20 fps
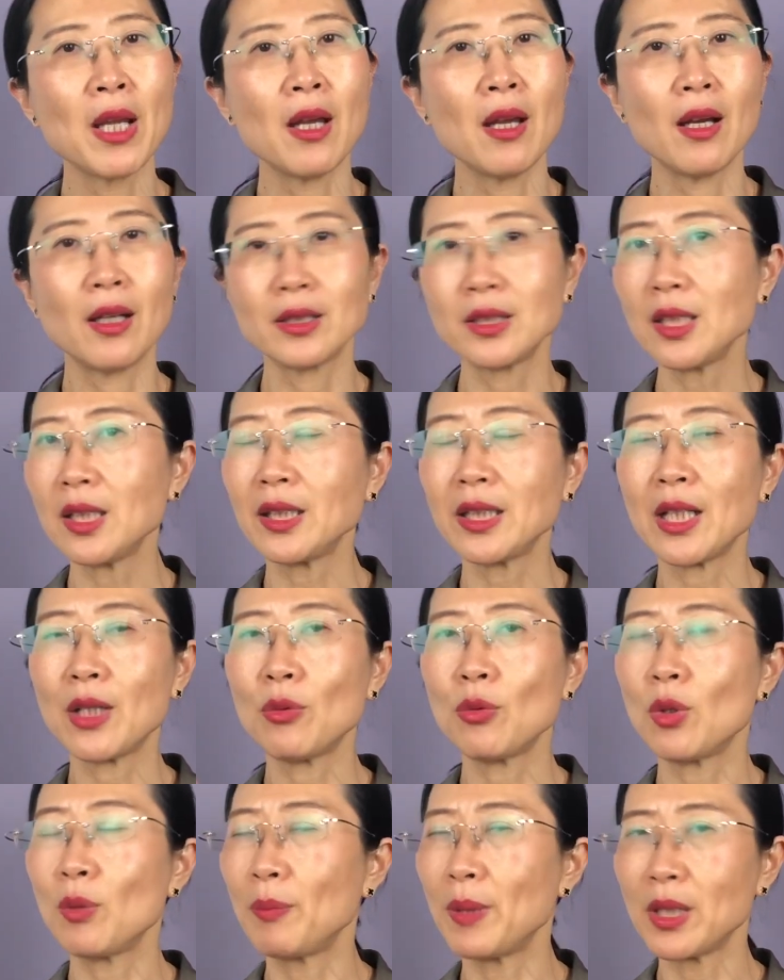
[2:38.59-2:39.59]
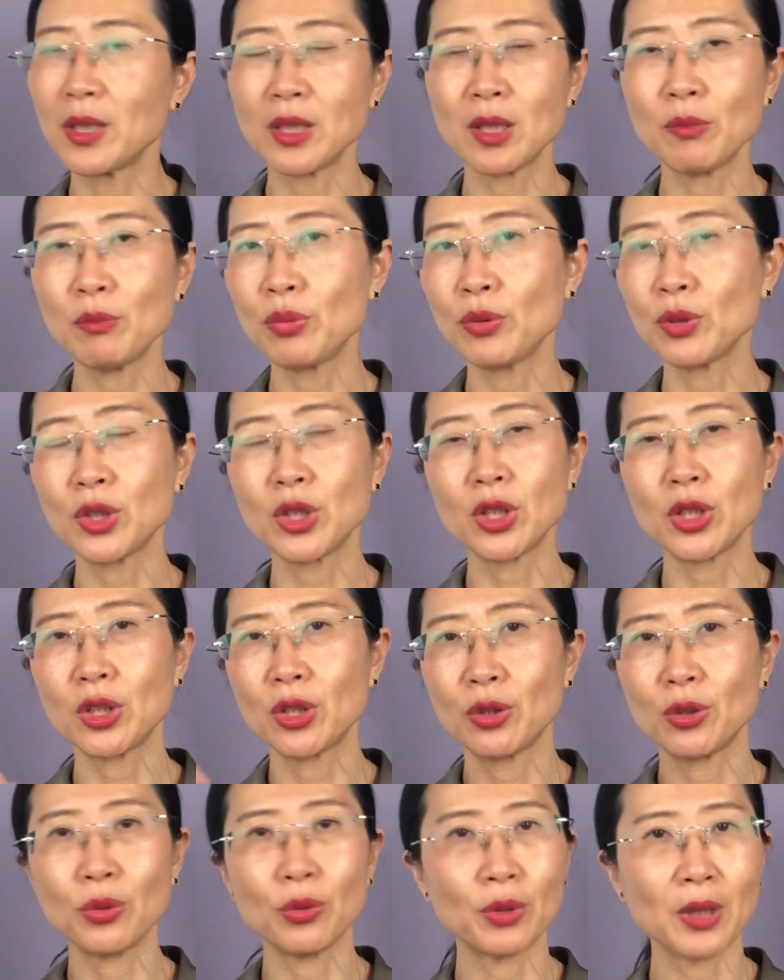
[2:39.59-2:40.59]
呃，这一点我本身不支
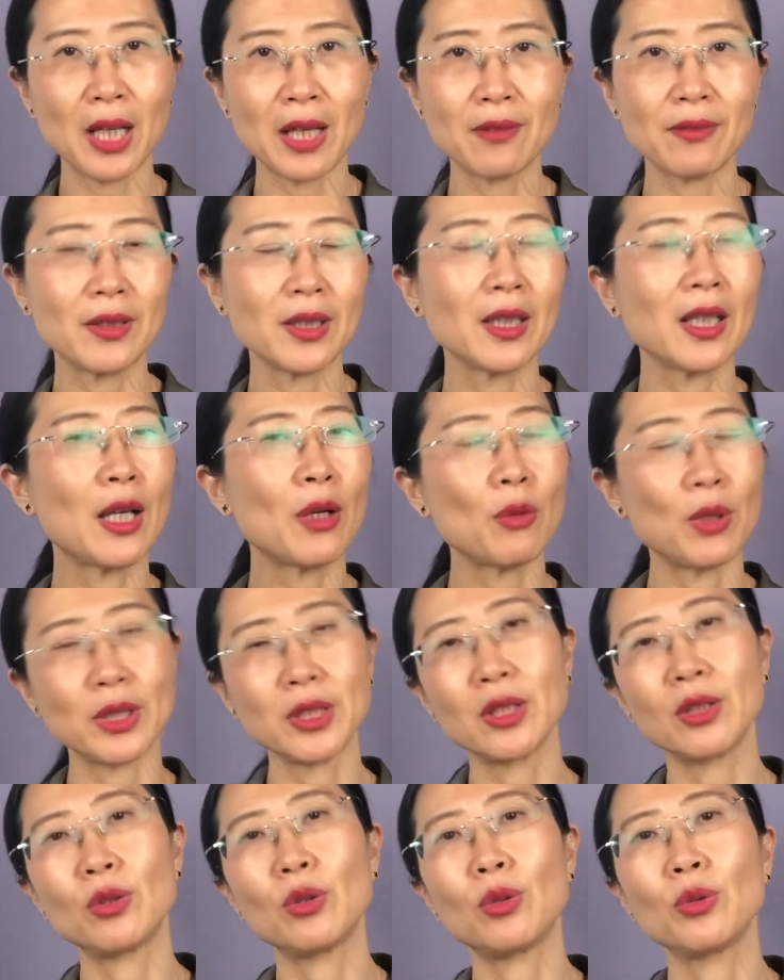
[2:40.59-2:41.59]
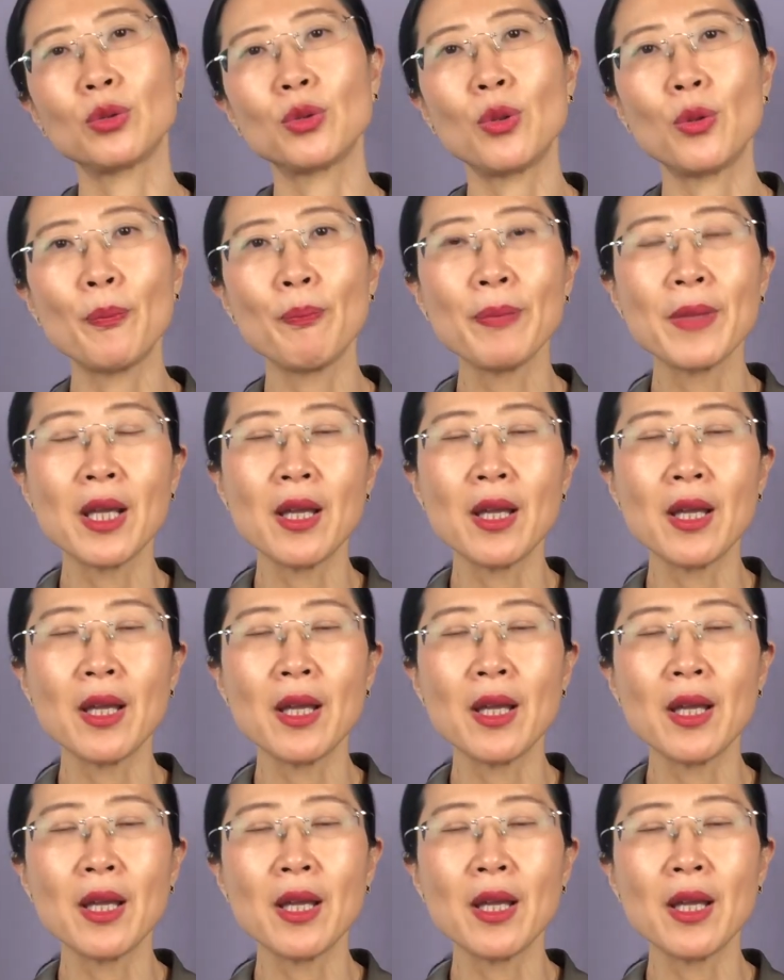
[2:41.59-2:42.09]
持用咖啡来缓解头痛。